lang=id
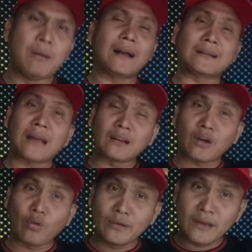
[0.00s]
Bahkan
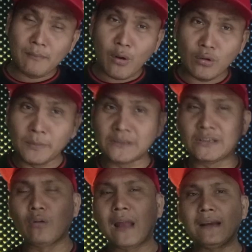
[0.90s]
kalau dia mau lebih
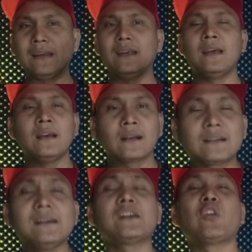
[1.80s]
jauh lagi,
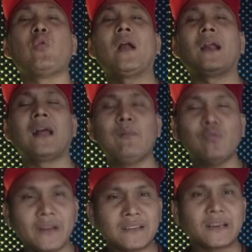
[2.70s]
ke
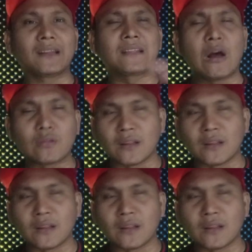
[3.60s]
keluargamu, dia cari tahu